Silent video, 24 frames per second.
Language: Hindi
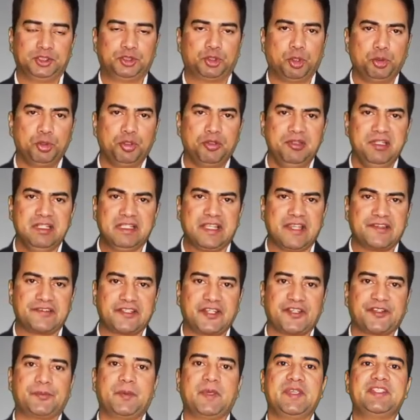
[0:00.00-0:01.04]
दोनों ही
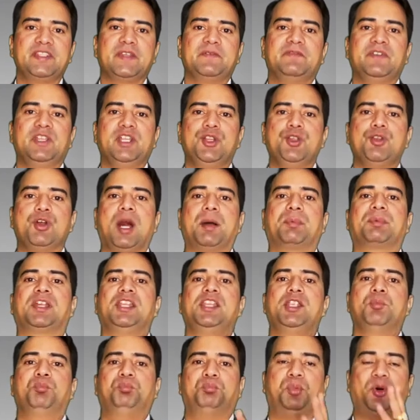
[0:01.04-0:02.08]
केसेस में ये वीडियो आपके
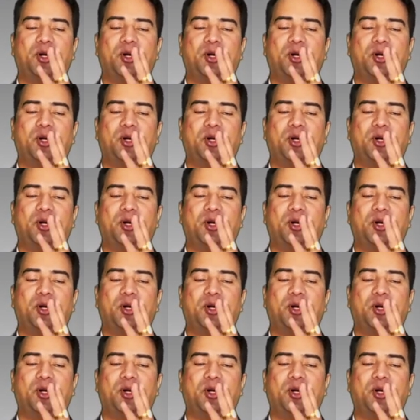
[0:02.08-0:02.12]
लिए